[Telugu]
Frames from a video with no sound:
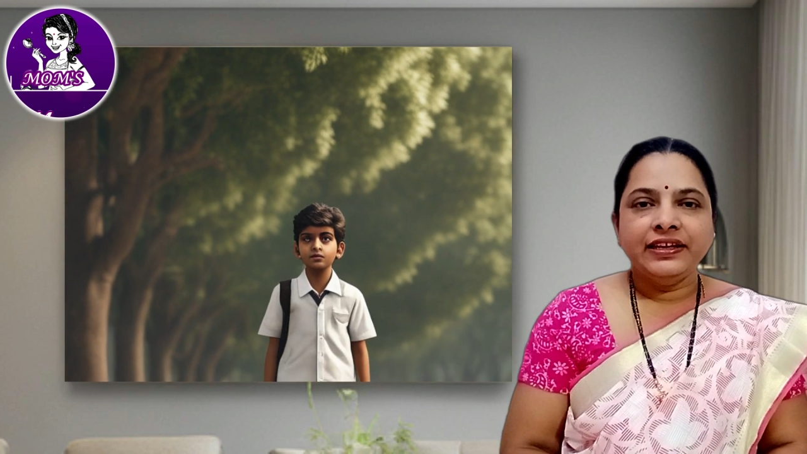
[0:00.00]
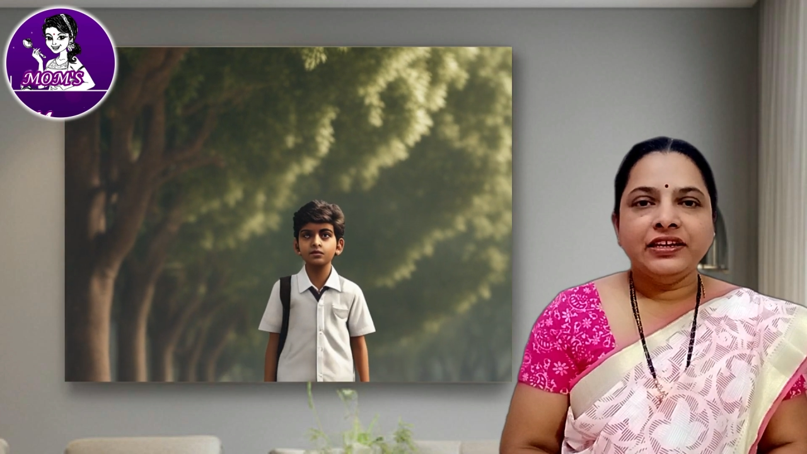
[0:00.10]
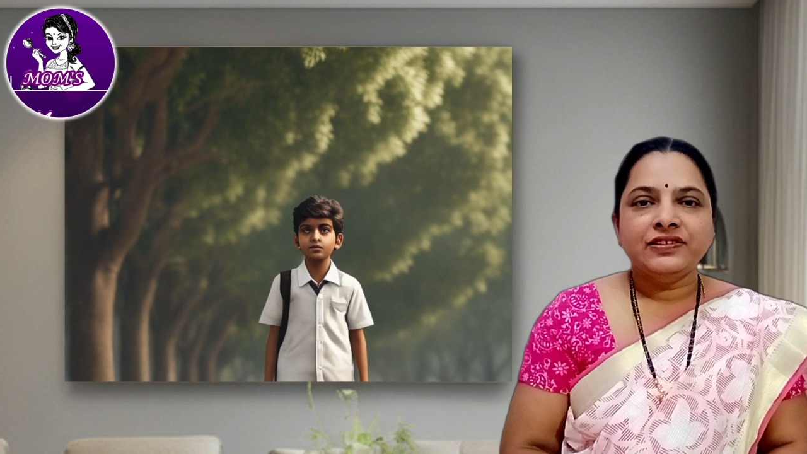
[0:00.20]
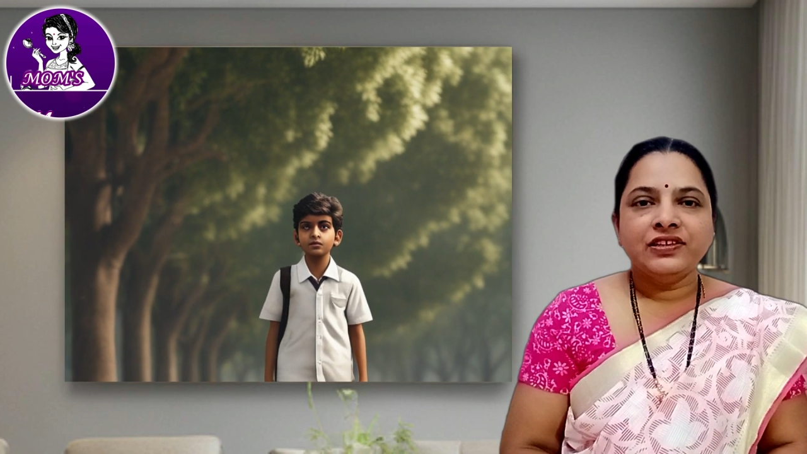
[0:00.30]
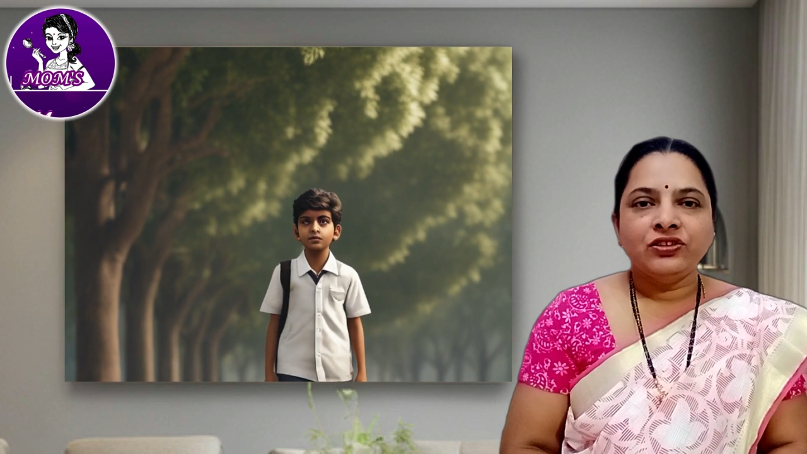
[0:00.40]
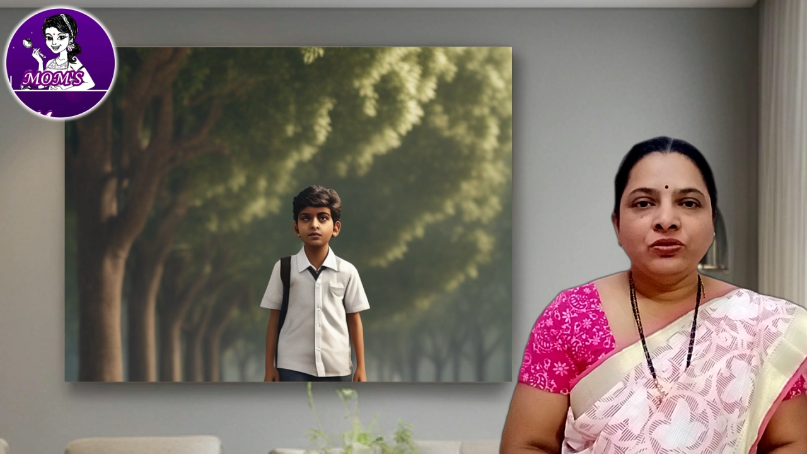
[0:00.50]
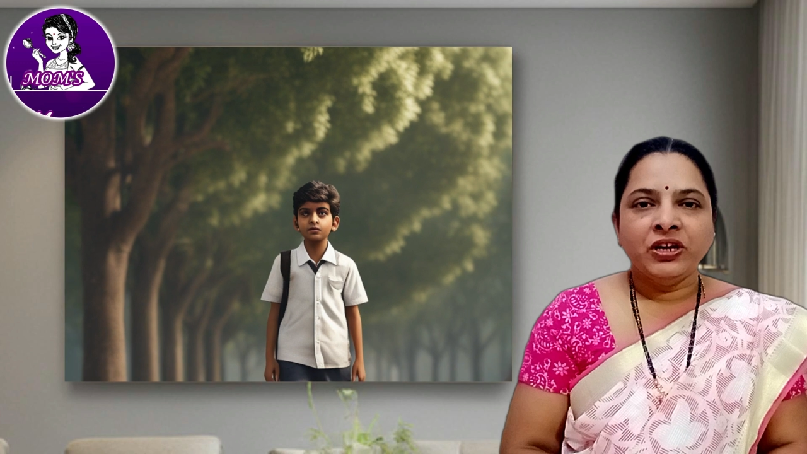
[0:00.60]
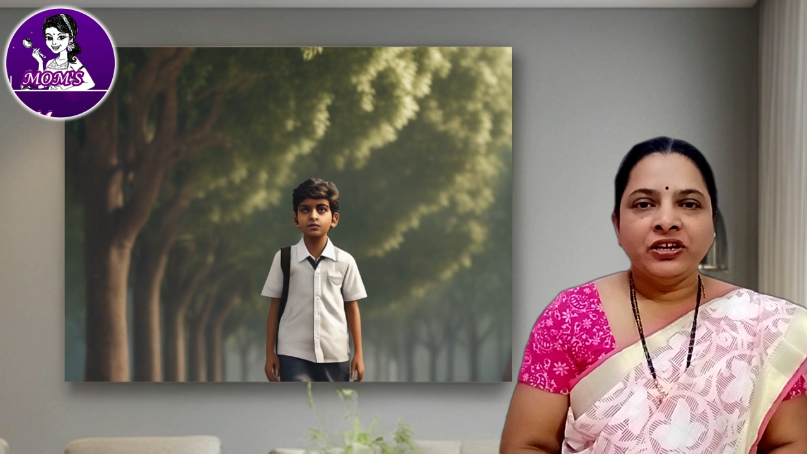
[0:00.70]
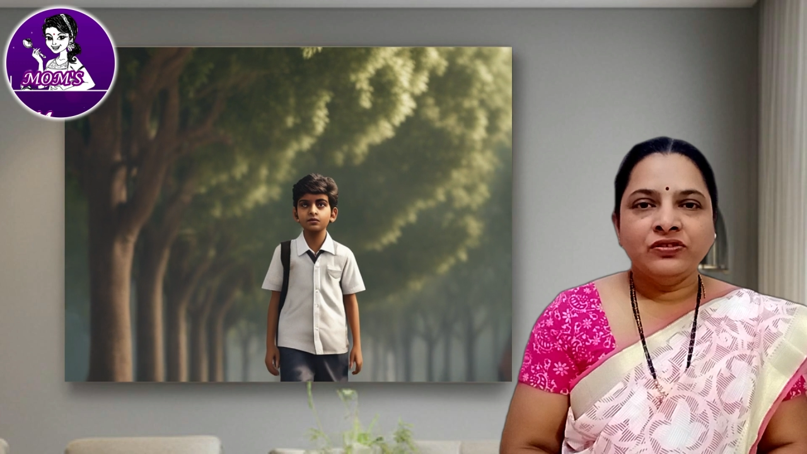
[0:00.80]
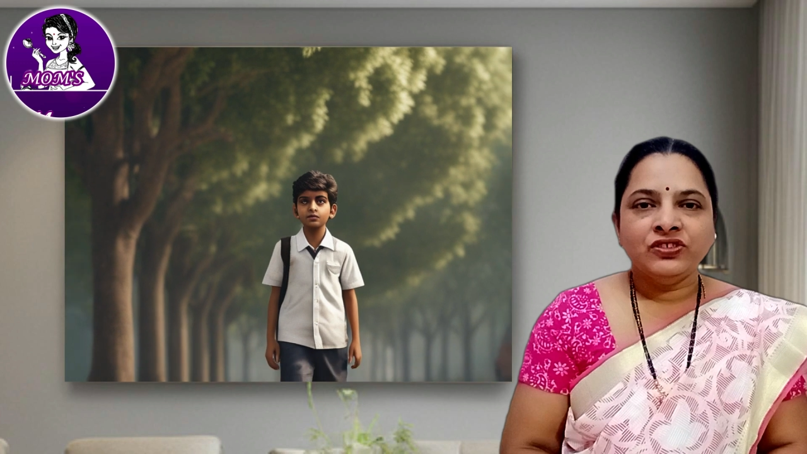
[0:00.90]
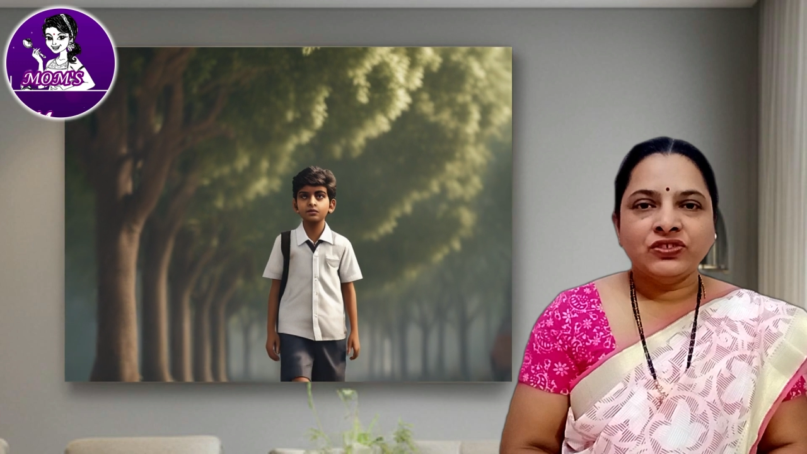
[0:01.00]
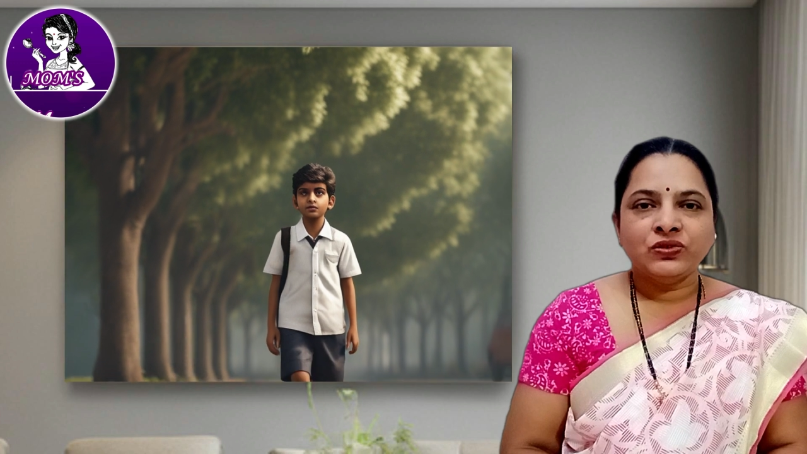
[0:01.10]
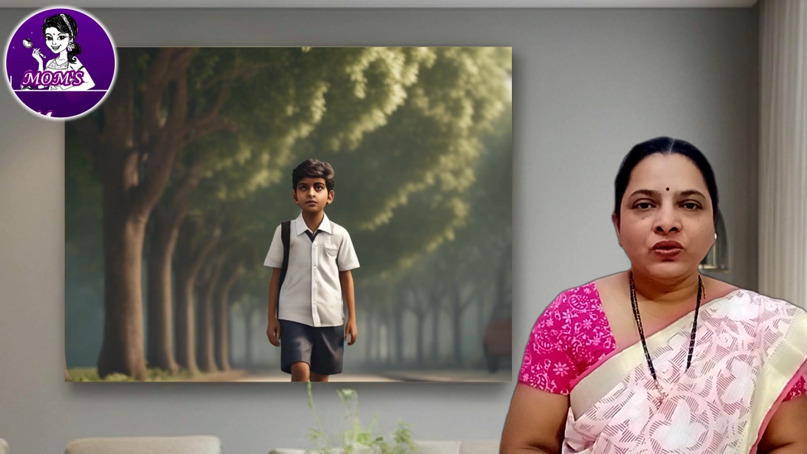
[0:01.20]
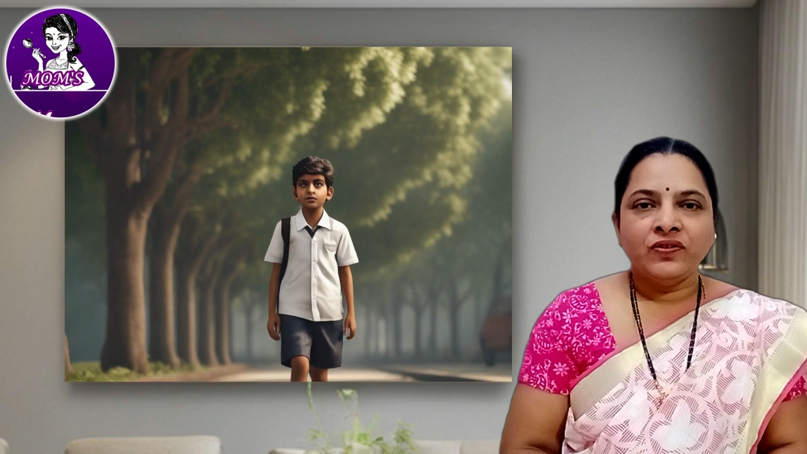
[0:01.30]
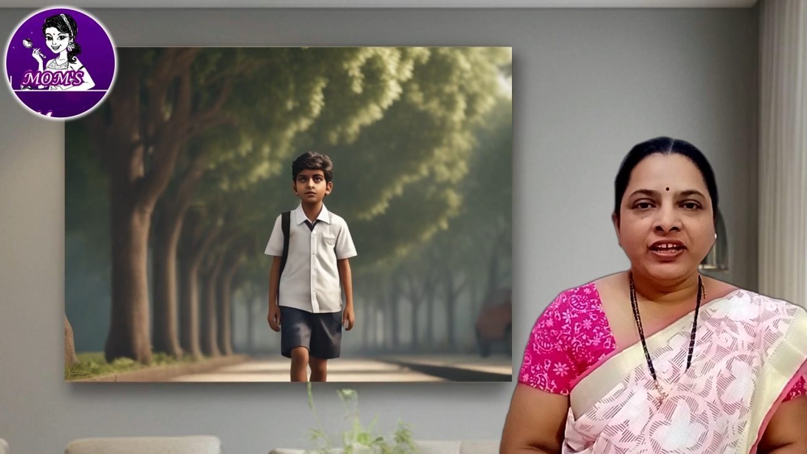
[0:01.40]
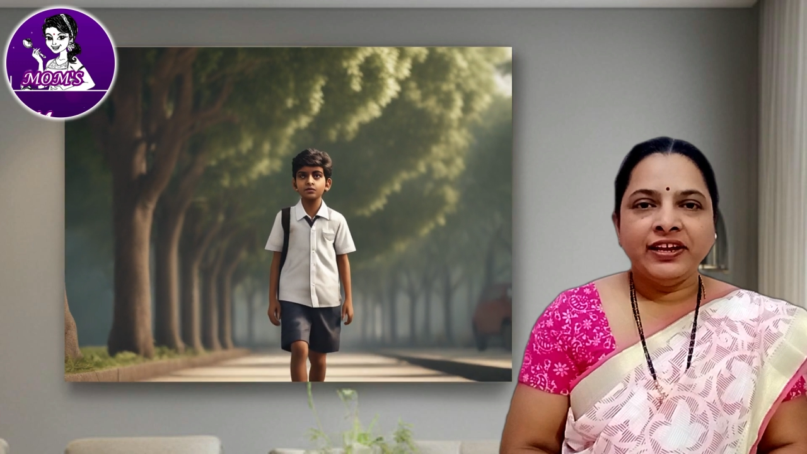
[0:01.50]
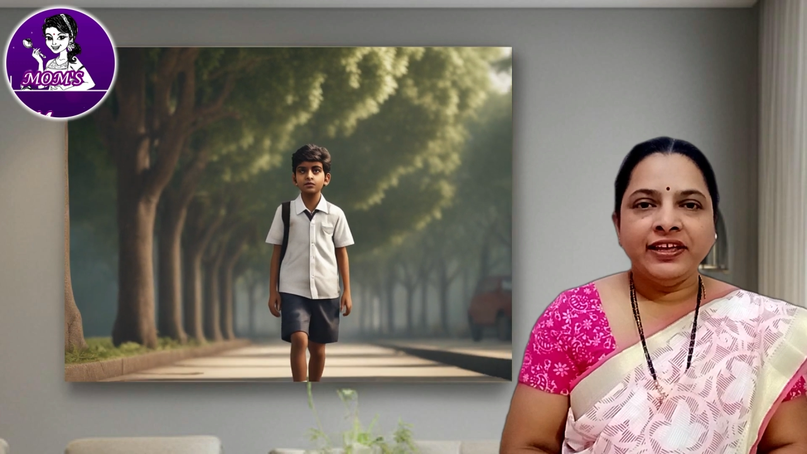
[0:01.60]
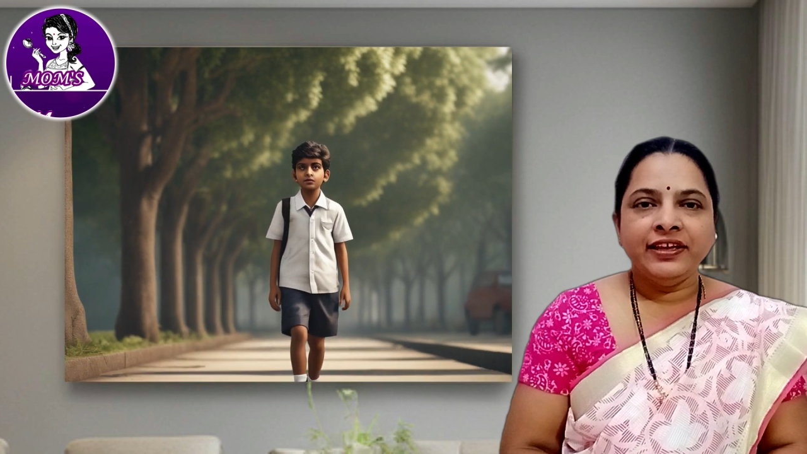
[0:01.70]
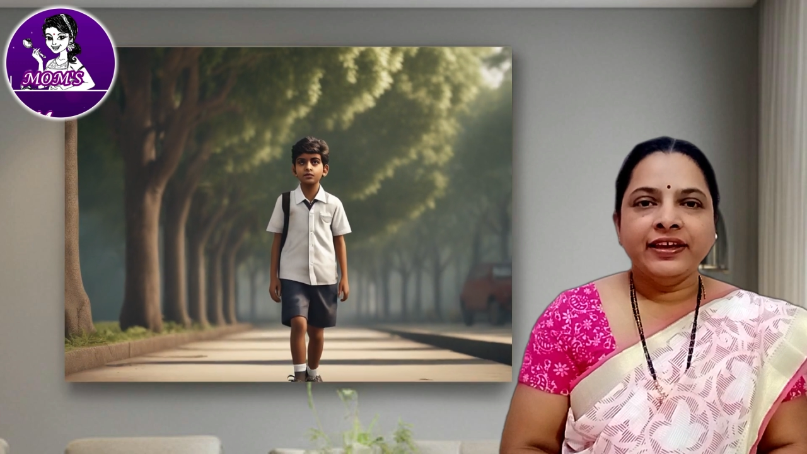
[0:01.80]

ఎన్ని సర్దుబాట్లు చేసుకోవాలి